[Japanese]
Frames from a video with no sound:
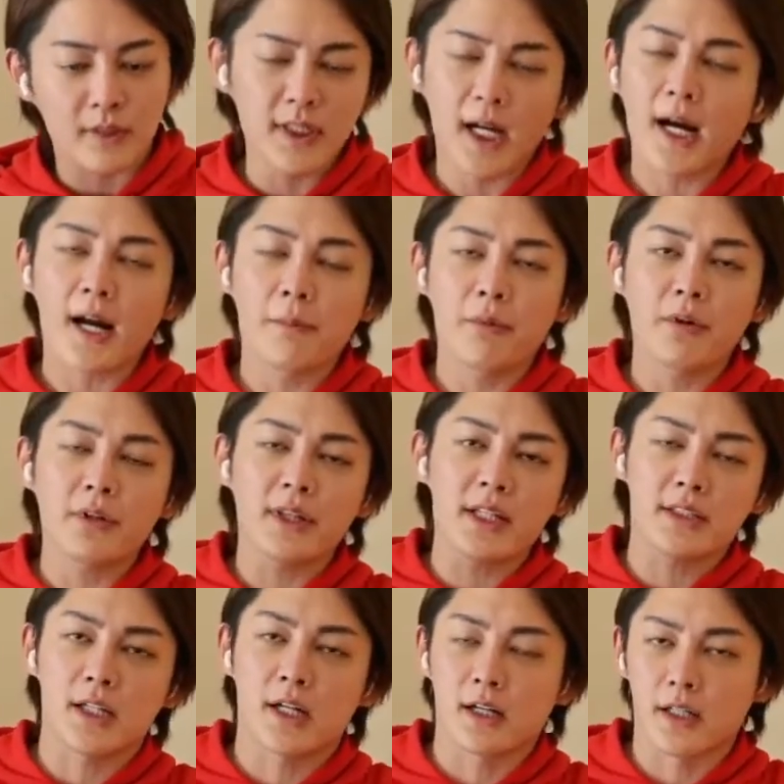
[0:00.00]
だから僕た
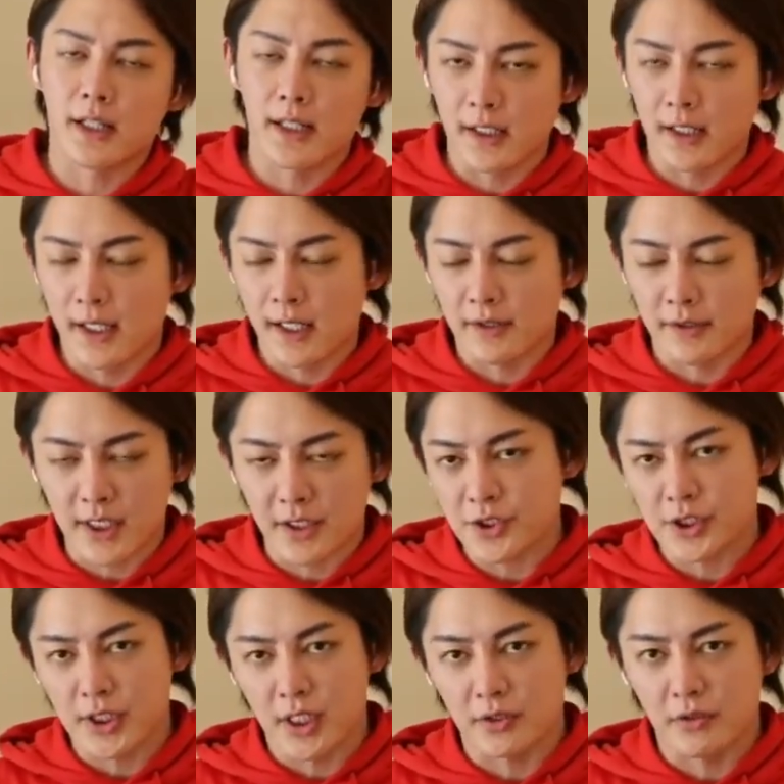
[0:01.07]
ちがえーと、危惧
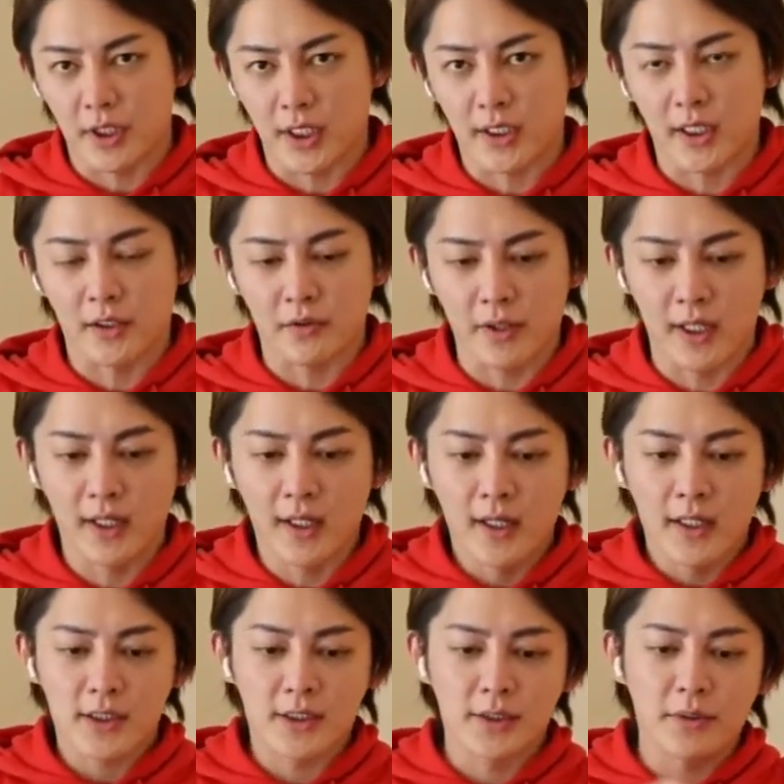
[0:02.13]
しないといけないのは、
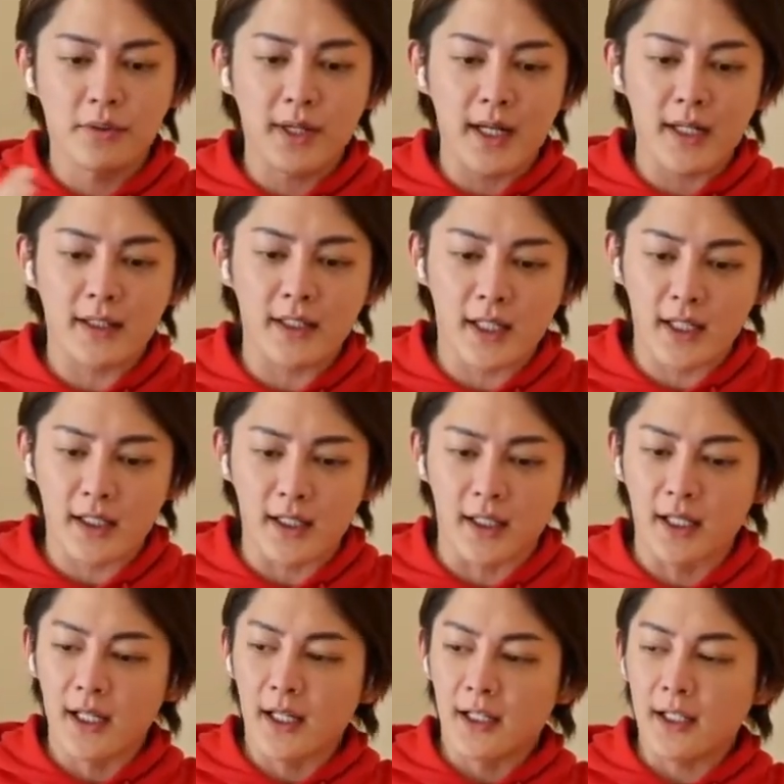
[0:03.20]
将来的
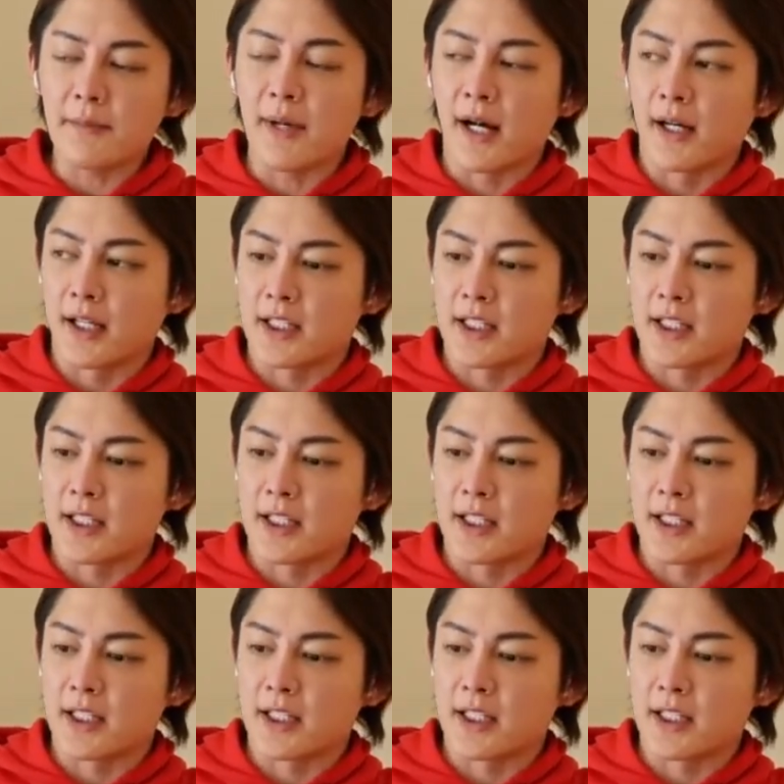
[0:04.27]
に今